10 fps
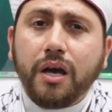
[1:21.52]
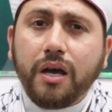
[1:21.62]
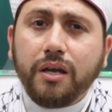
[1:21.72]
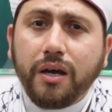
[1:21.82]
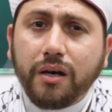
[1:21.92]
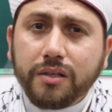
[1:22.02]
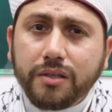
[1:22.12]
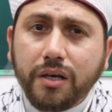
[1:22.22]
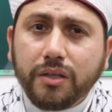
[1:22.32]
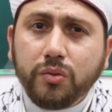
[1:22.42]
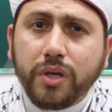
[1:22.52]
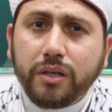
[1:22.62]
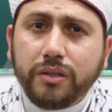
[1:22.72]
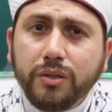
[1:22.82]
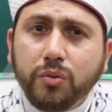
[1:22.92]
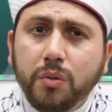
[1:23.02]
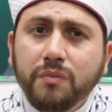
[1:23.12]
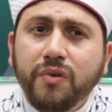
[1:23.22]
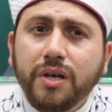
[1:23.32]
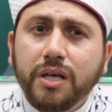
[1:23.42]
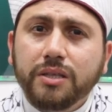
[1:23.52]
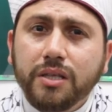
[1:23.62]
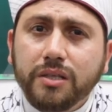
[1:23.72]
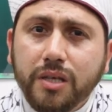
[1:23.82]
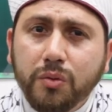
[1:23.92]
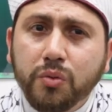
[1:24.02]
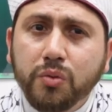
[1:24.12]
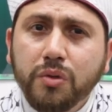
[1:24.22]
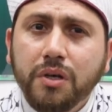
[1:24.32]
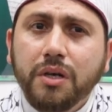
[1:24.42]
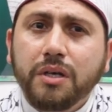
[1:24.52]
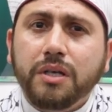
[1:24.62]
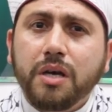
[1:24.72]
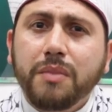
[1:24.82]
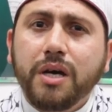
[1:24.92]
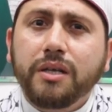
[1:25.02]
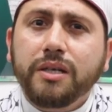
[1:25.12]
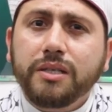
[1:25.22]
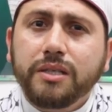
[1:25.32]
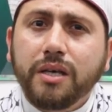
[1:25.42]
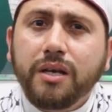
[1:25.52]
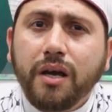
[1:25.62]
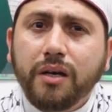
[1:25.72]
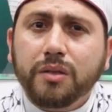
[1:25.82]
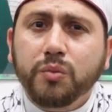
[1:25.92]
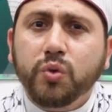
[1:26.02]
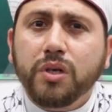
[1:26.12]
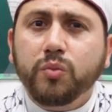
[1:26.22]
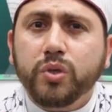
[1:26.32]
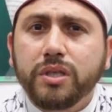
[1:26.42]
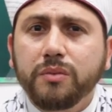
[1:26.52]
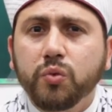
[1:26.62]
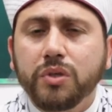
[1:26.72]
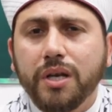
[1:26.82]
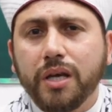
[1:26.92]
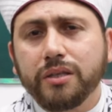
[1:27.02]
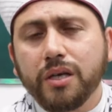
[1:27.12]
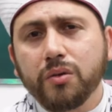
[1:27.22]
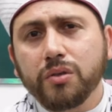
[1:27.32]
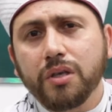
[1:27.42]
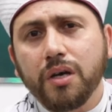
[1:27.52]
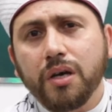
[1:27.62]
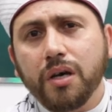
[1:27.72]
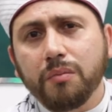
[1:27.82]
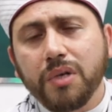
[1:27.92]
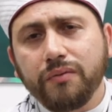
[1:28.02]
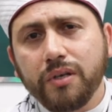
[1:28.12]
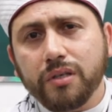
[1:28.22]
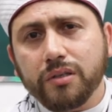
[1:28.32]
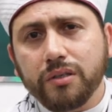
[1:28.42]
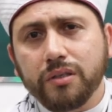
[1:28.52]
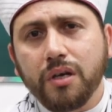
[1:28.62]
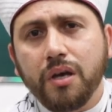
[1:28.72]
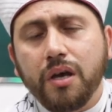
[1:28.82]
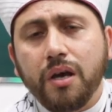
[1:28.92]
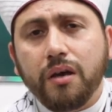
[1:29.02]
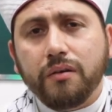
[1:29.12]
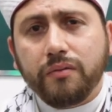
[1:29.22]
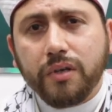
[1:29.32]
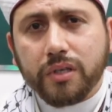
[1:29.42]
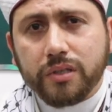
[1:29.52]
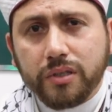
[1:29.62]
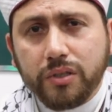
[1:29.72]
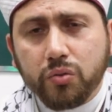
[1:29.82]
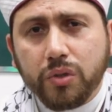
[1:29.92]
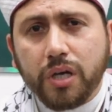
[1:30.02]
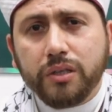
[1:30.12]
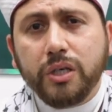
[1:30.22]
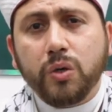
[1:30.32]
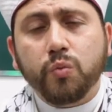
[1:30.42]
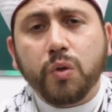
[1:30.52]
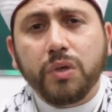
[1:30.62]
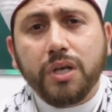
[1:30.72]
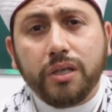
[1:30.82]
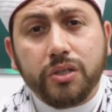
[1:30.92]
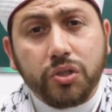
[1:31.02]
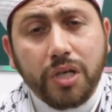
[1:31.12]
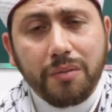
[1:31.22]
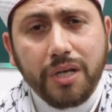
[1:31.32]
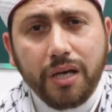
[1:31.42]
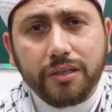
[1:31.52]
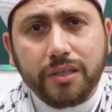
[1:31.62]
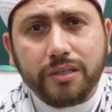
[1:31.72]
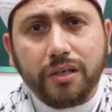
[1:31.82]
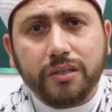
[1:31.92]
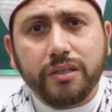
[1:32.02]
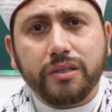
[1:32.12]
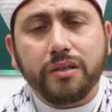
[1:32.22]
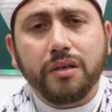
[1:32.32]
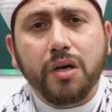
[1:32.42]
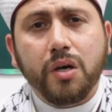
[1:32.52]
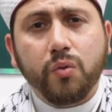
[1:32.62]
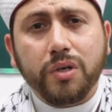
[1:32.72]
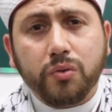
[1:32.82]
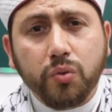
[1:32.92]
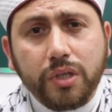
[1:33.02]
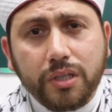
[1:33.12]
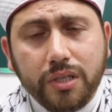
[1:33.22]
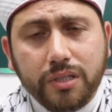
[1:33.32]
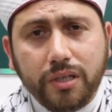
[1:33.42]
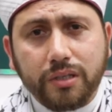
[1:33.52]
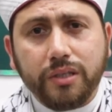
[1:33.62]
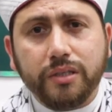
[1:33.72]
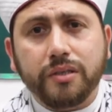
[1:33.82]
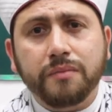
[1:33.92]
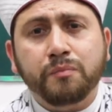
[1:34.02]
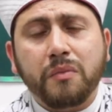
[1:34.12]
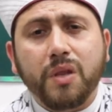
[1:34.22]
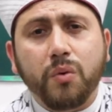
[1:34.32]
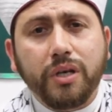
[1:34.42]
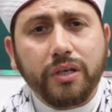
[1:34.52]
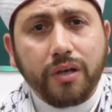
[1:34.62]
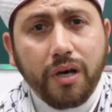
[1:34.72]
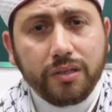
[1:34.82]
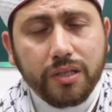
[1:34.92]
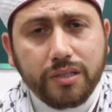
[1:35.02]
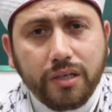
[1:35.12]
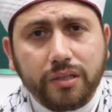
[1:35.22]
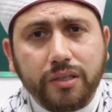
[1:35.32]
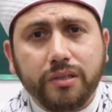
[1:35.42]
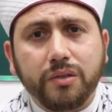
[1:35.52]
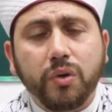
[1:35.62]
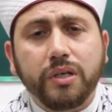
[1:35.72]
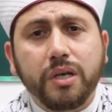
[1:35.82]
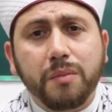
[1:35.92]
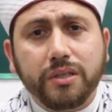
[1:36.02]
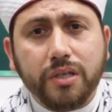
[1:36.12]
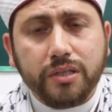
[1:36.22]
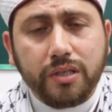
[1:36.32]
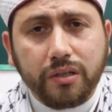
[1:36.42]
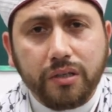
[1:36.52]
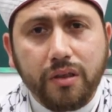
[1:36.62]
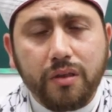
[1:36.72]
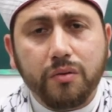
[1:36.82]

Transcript: الأقصى يناديكم فلا تنسوه كما نسي العرب والمسلمون الأندلس قبل فلسطين فلسطين تناديكم وبلاد الشام الآن تستغيث وسوريا تستغيث والعراق تستغيث واليمن تستغيث